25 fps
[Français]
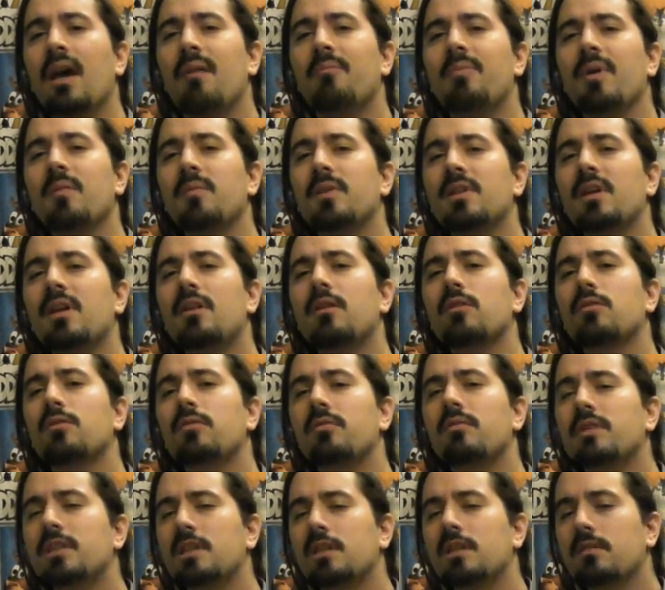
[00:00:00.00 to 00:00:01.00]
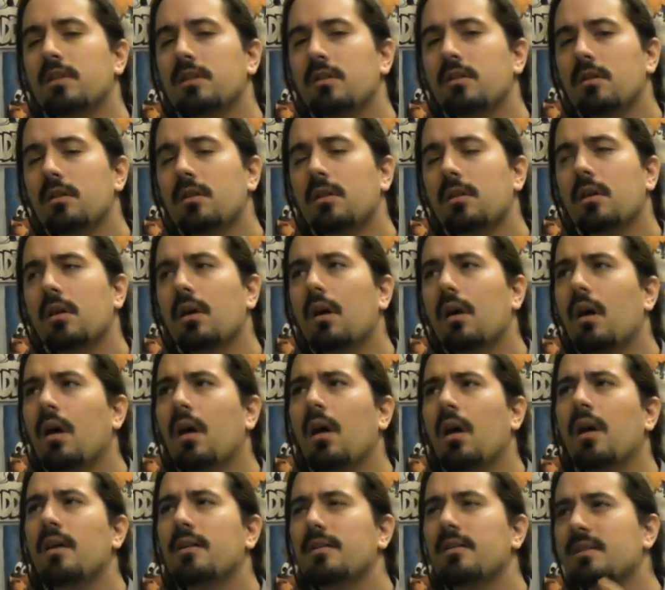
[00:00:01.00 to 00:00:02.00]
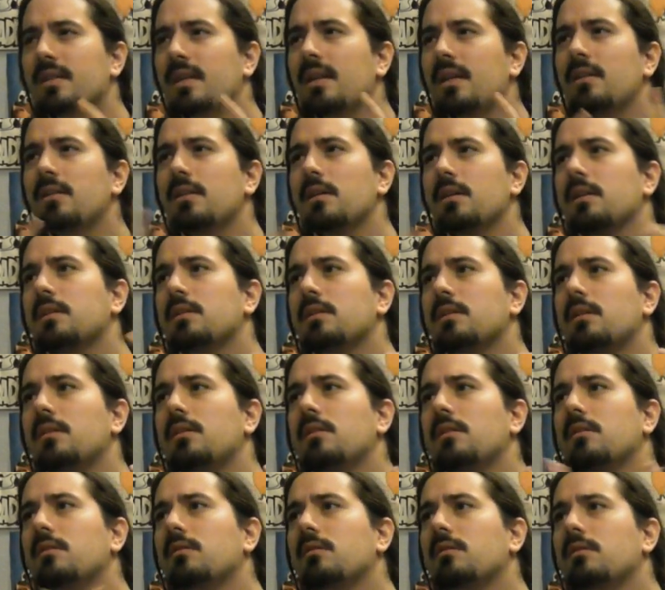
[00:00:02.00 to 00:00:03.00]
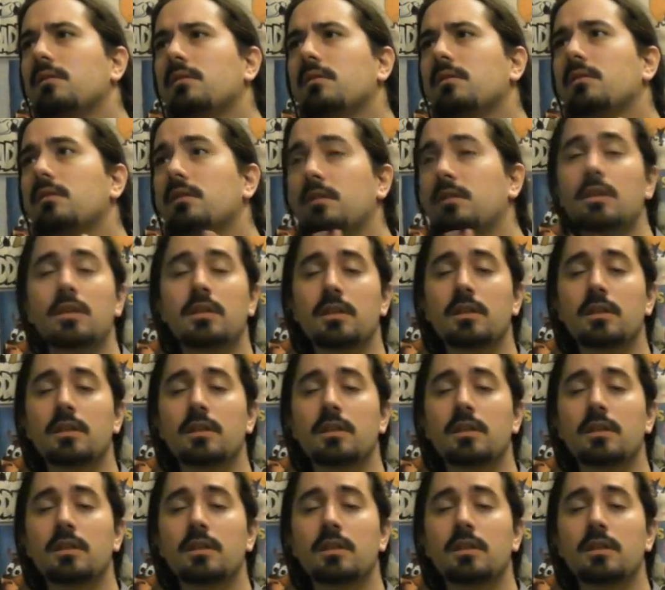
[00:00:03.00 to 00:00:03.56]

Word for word: permettra d'en cultiver d'autres Ce serait intéressant. De...